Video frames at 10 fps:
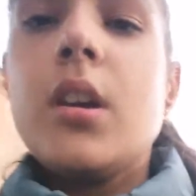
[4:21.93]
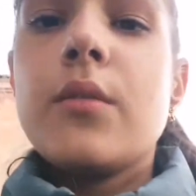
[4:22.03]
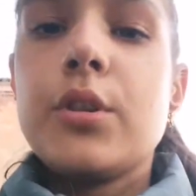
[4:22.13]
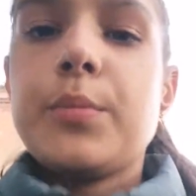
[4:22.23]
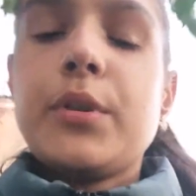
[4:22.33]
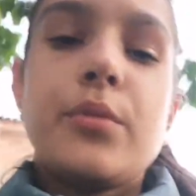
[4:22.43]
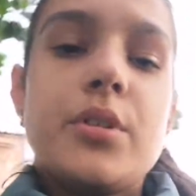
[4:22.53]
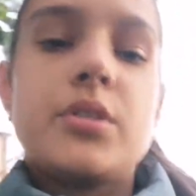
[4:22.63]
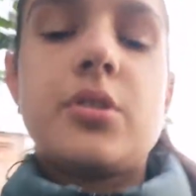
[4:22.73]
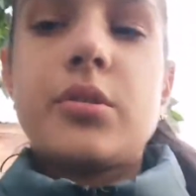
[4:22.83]
Вот, поэтому у
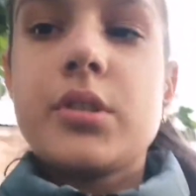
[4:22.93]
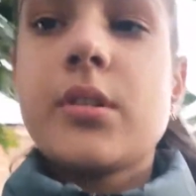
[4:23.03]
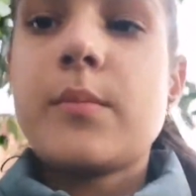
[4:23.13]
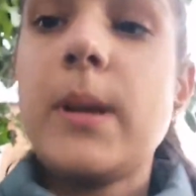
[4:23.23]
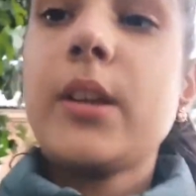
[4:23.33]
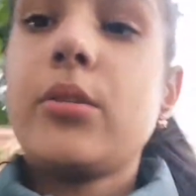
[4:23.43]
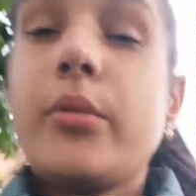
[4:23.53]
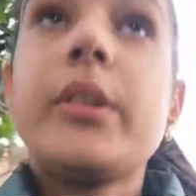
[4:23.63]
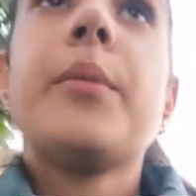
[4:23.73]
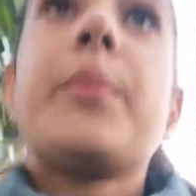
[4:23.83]
меня сейчас жестко болят
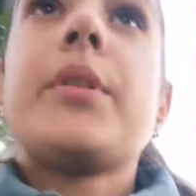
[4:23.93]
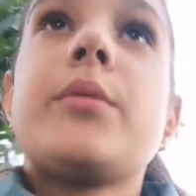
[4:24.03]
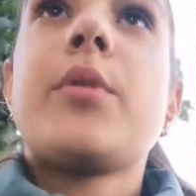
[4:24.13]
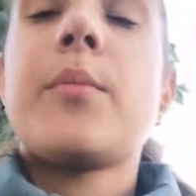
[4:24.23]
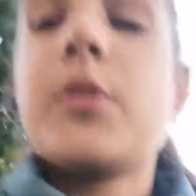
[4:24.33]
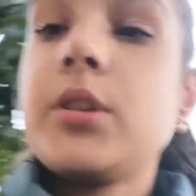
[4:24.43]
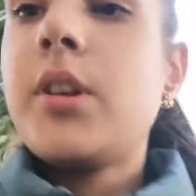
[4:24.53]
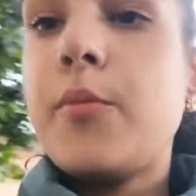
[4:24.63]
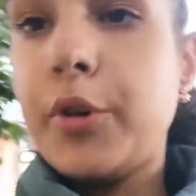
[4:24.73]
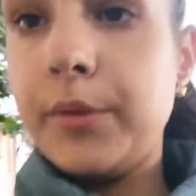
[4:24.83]
ноги, поэтому я пошла
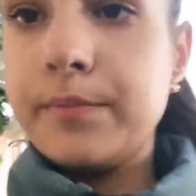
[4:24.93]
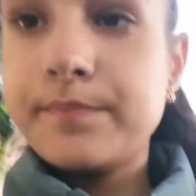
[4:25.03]
домой.